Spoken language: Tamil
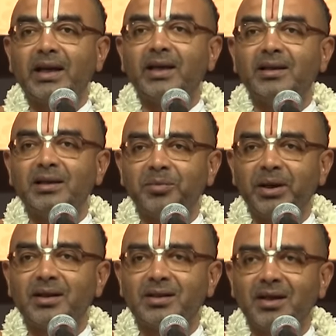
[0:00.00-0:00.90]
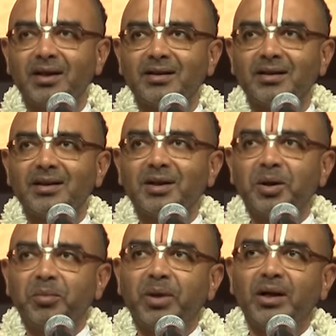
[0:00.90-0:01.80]
என்னது அது மகிழ்ச்சிங்கிறது
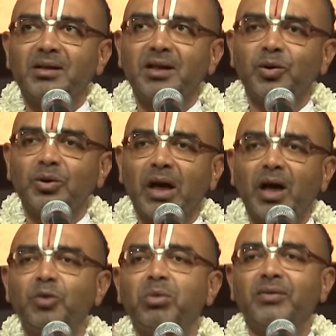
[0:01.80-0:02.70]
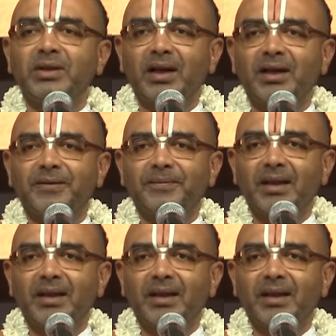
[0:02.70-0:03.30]
மகிழ்ச்சிங்கிறது அனுபவம் தானே